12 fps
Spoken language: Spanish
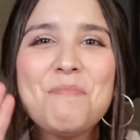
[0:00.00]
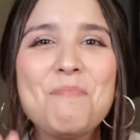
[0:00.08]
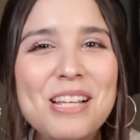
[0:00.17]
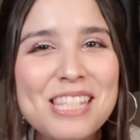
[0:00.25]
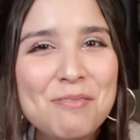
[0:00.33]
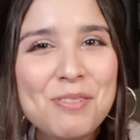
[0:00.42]

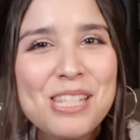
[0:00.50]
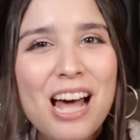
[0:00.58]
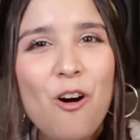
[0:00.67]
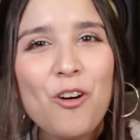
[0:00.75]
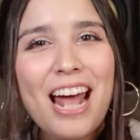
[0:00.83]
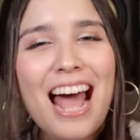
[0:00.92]
Pasemos
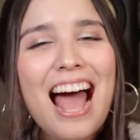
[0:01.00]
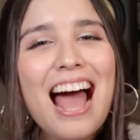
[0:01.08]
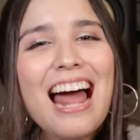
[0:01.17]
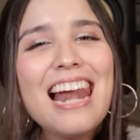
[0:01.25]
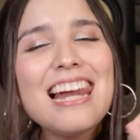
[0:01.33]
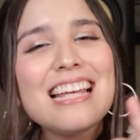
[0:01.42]
ahora
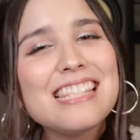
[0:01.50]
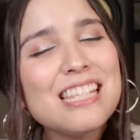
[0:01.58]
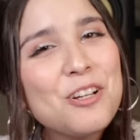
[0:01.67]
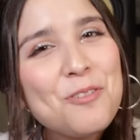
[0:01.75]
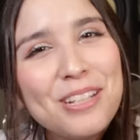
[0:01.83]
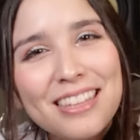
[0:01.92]
a las
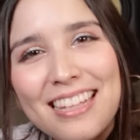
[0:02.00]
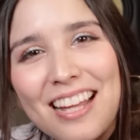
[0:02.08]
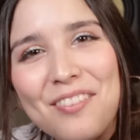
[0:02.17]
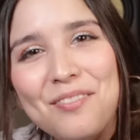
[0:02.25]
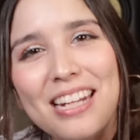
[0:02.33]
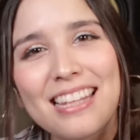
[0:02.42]
50
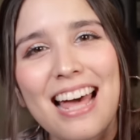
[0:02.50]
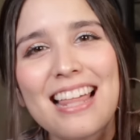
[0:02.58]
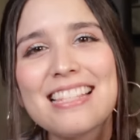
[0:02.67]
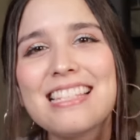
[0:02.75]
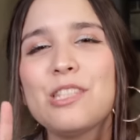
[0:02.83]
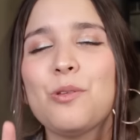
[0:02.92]

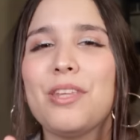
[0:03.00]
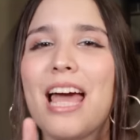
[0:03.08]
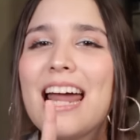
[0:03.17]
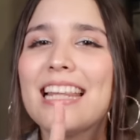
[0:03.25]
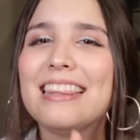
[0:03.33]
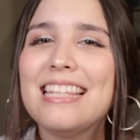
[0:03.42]
verdades de
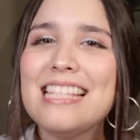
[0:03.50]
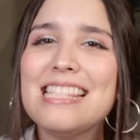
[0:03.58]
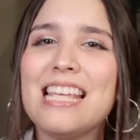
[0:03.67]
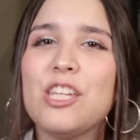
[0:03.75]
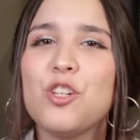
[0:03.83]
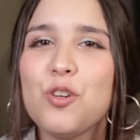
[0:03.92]
estudiar
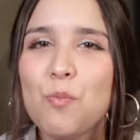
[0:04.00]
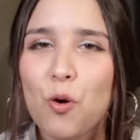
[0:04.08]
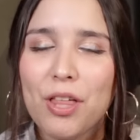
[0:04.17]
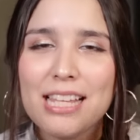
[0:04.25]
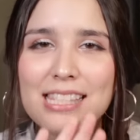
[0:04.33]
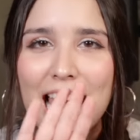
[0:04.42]
diseño de
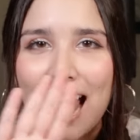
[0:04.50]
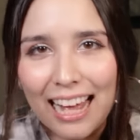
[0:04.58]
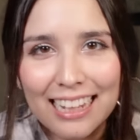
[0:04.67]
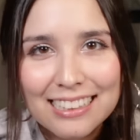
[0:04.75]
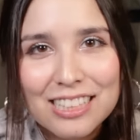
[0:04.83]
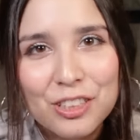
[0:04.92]
modas
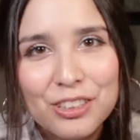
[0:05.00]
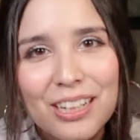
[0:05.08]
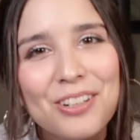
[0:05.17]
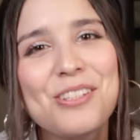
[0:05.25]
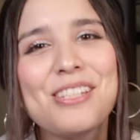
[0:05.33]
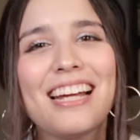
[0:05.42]
antes que otra
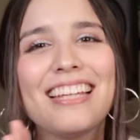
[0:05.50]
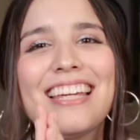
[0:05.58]
cosa,